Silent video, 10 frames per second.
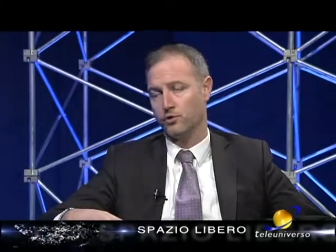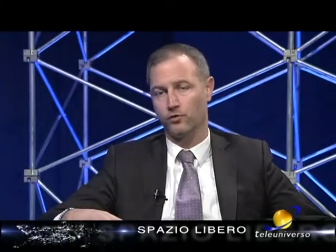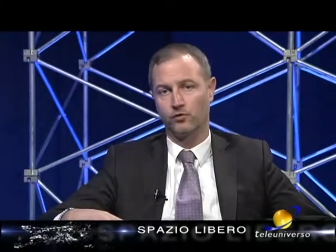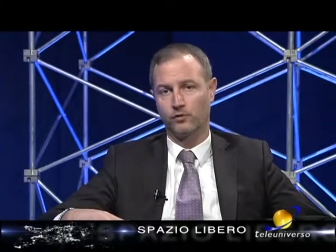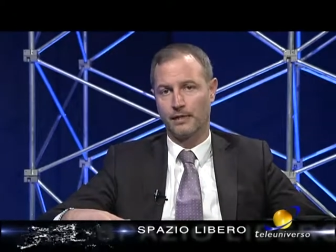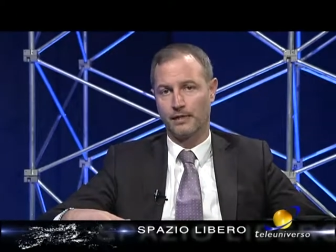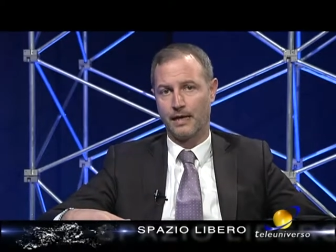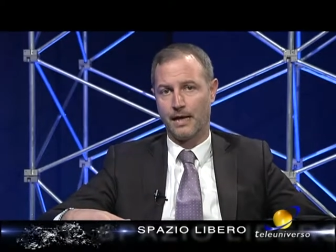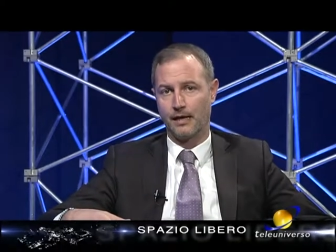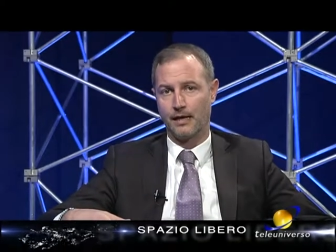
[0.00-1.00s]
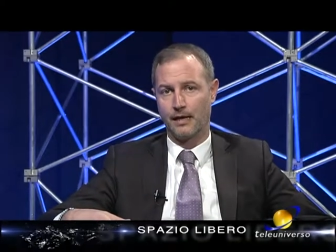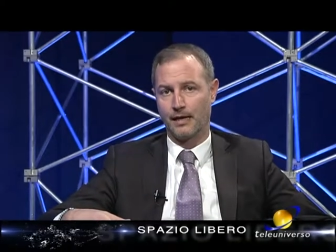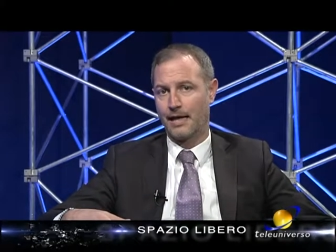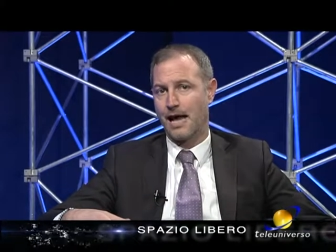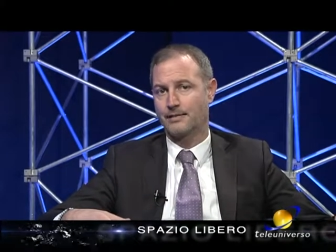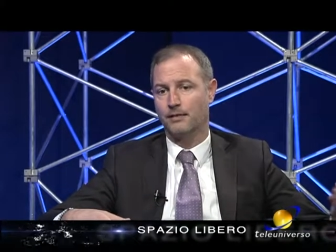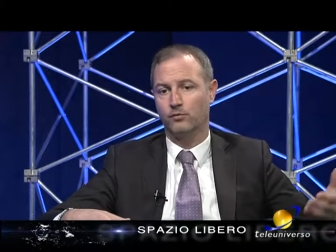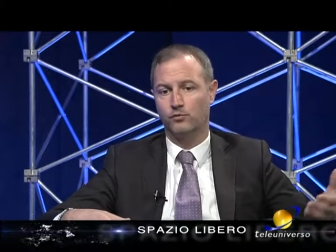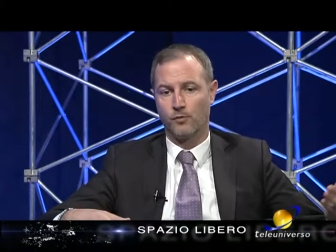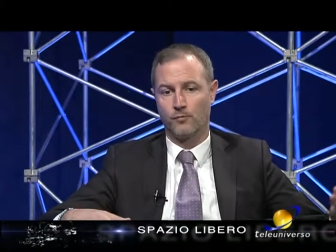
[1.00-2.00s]
sono tornate a, eh, a casa casa,
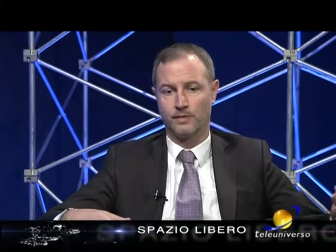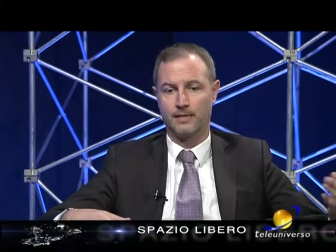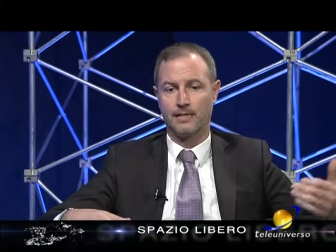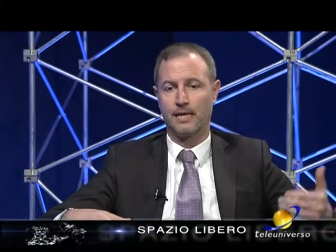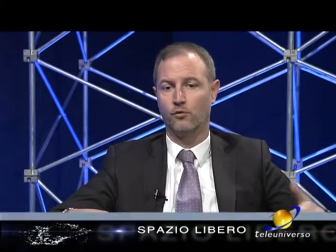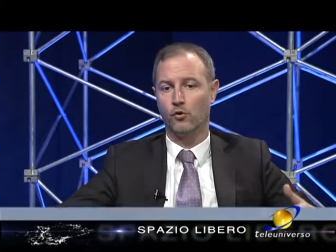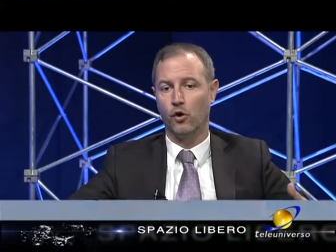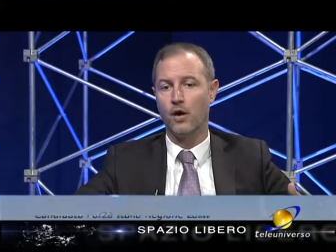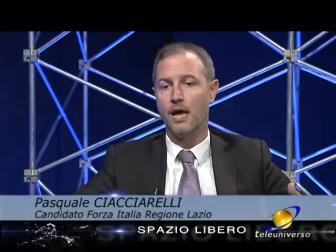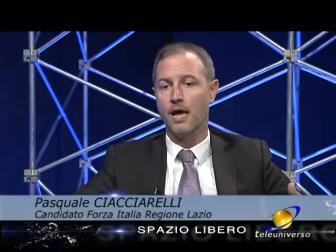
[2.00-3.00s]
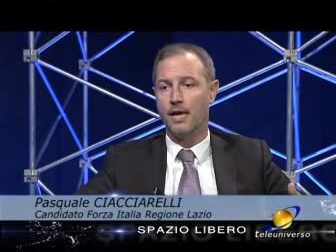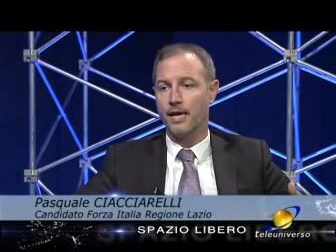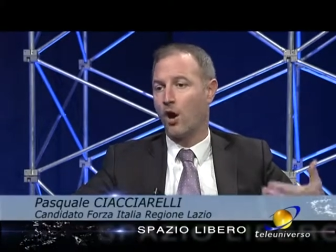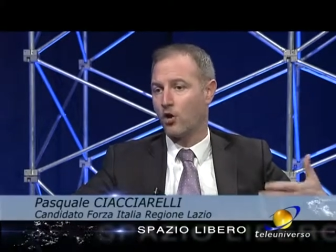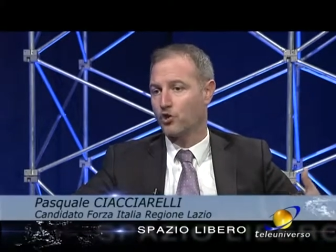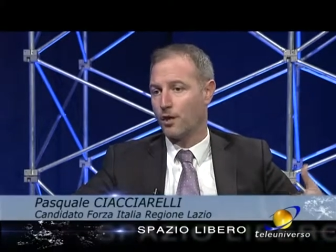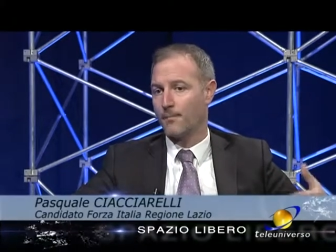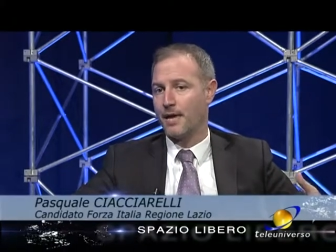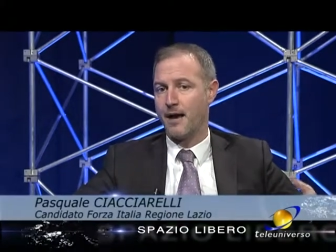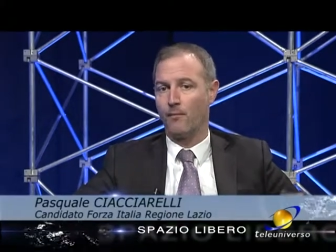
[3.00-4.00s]
purtroppo senza lavoro, e oggi
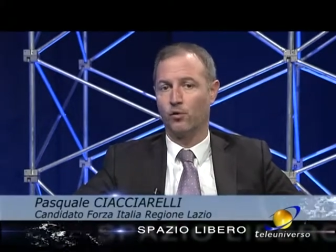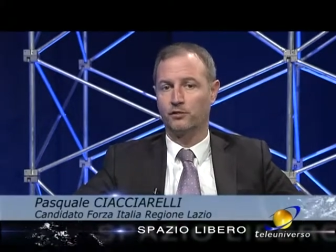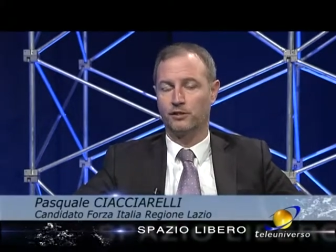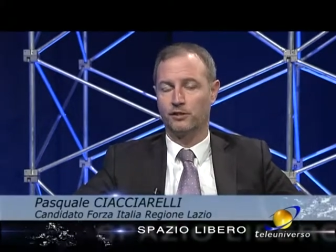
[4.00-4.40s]
abbiamo oltre